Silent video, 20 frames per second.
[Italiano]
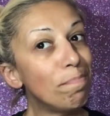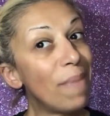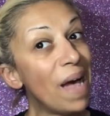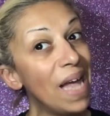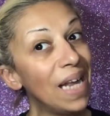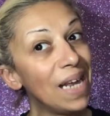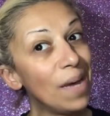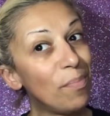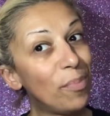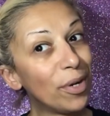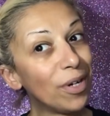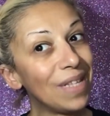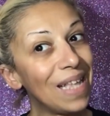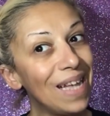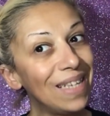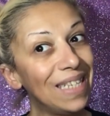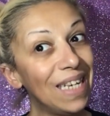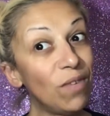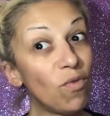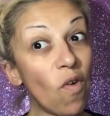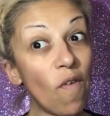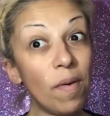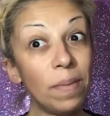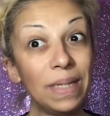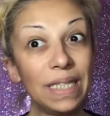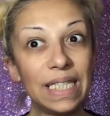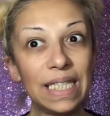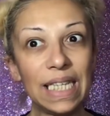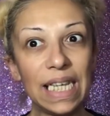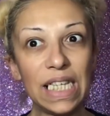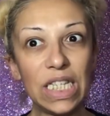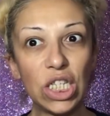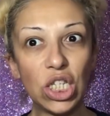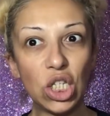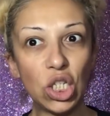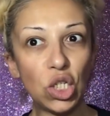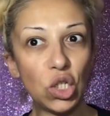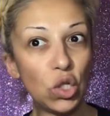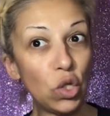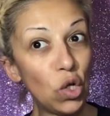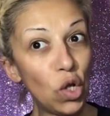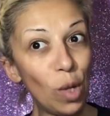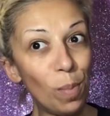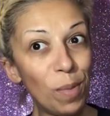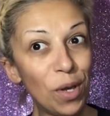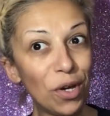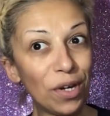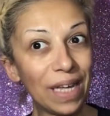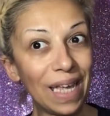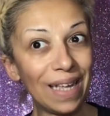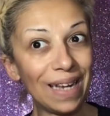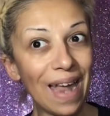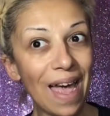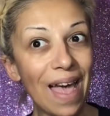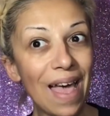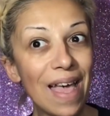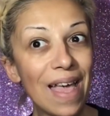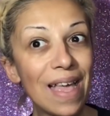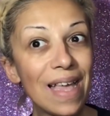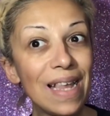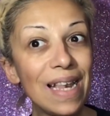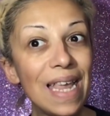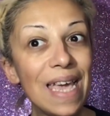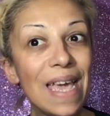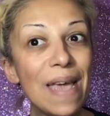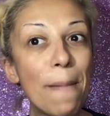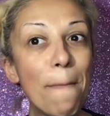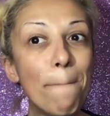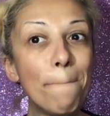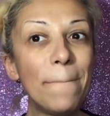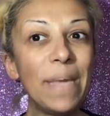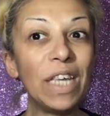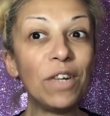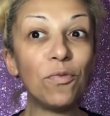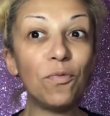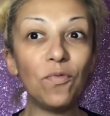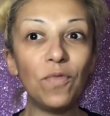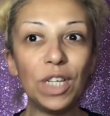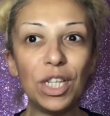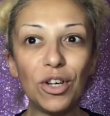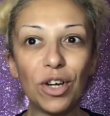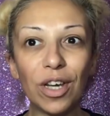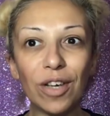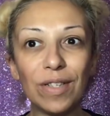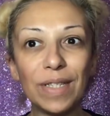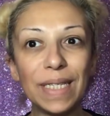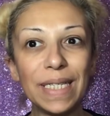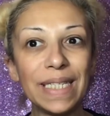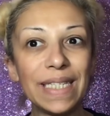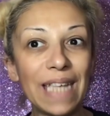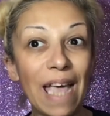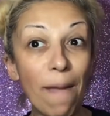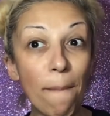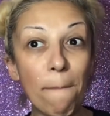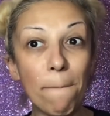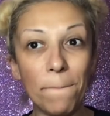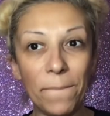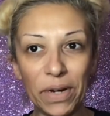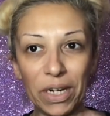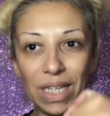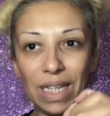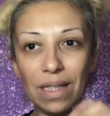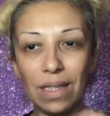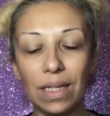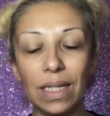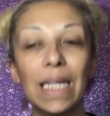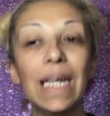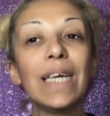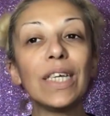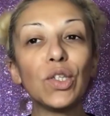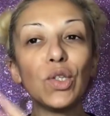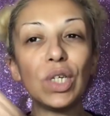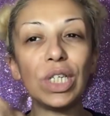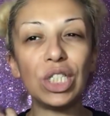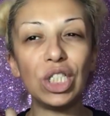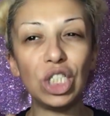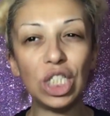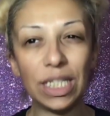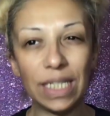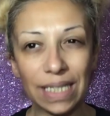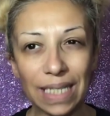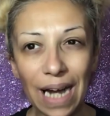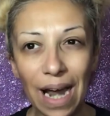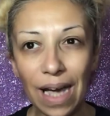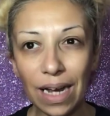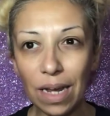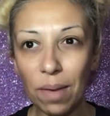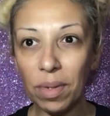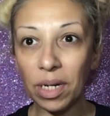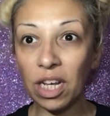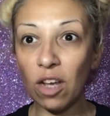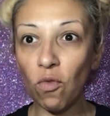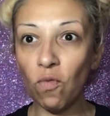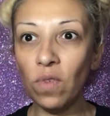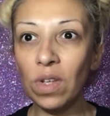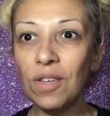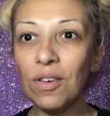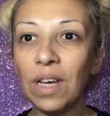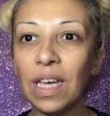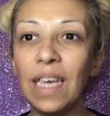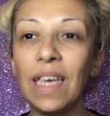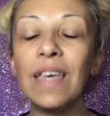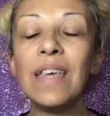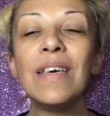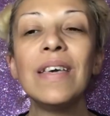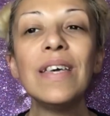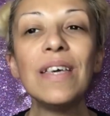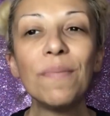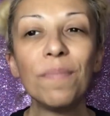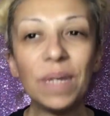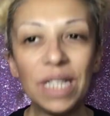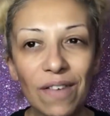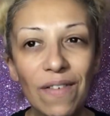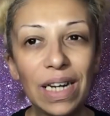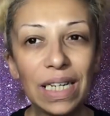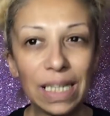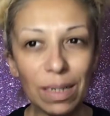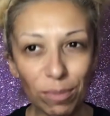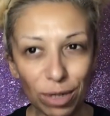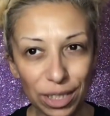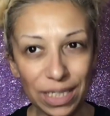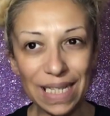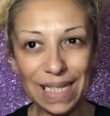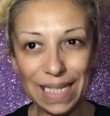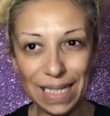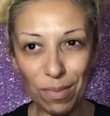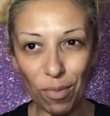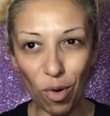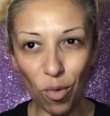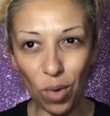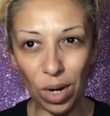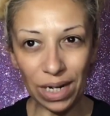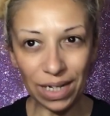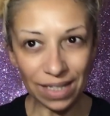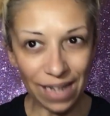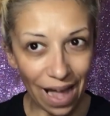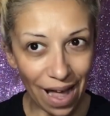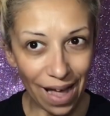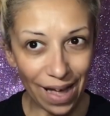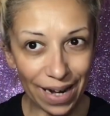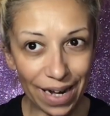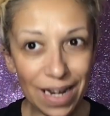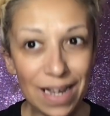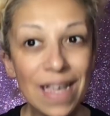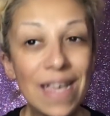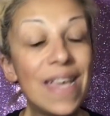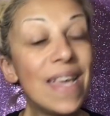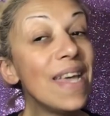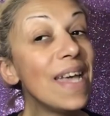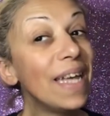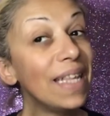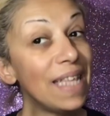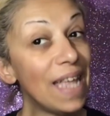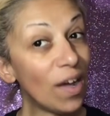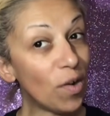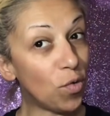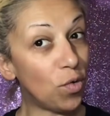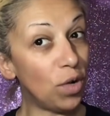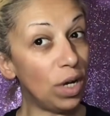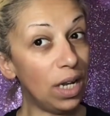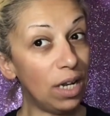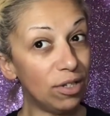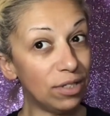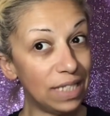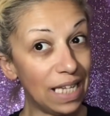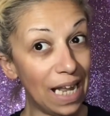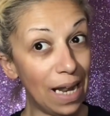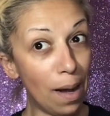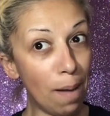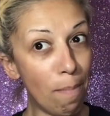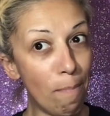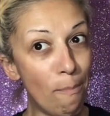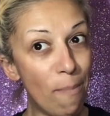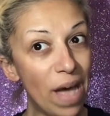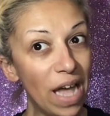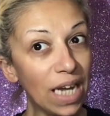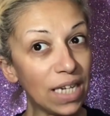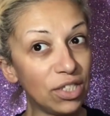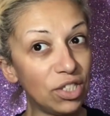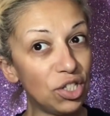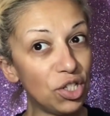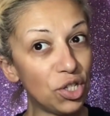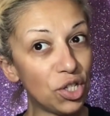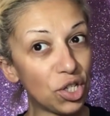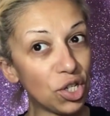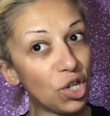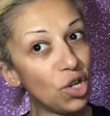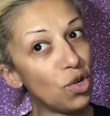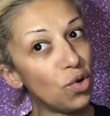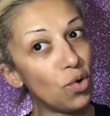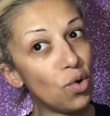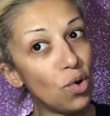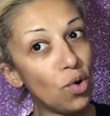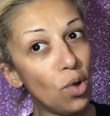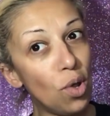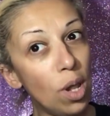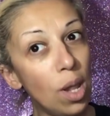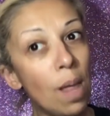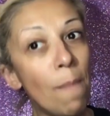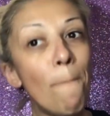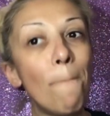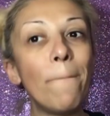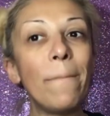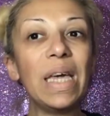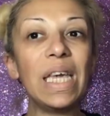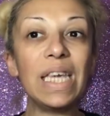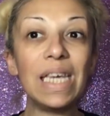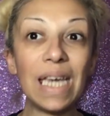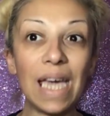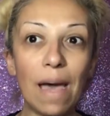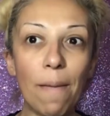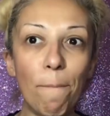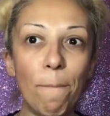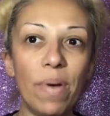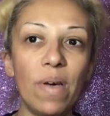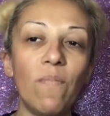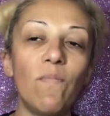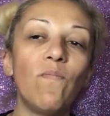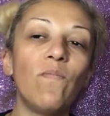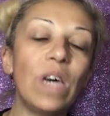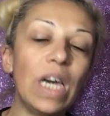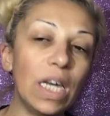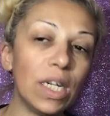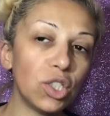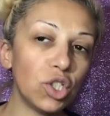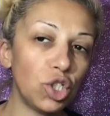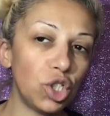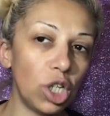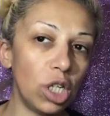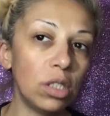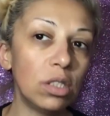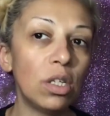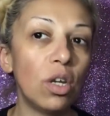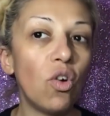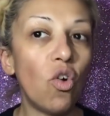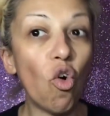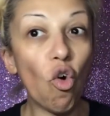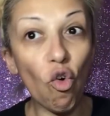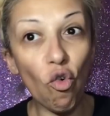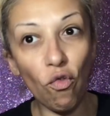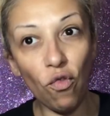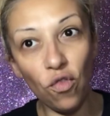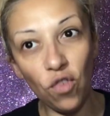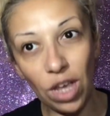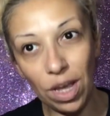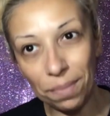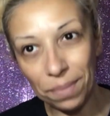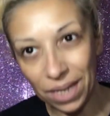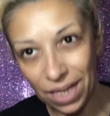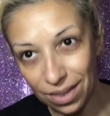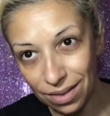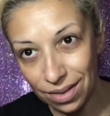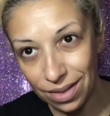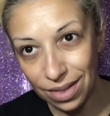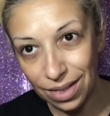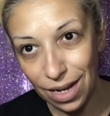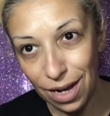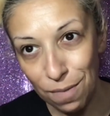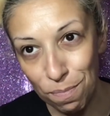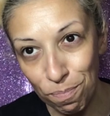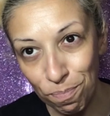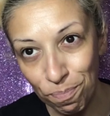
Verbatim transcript: ben approdati nuovamente sul mio canale per un video che ho sempre desiderato registrare perché è un video che mi diverte moltissimo guardare ed è quello del Back to School Makeup Version, ovviamente.